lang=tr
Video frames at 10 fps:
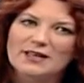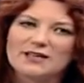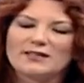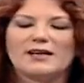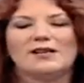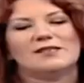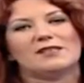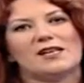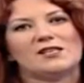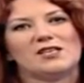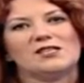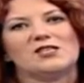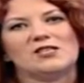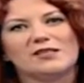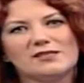ya da gelecek
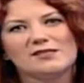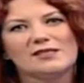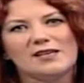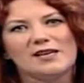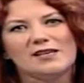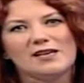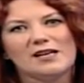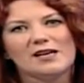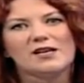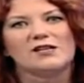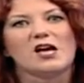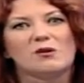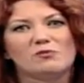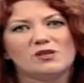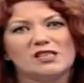yaşantısı ile ilgili ne
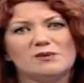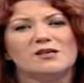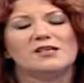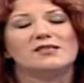yapmalıyım,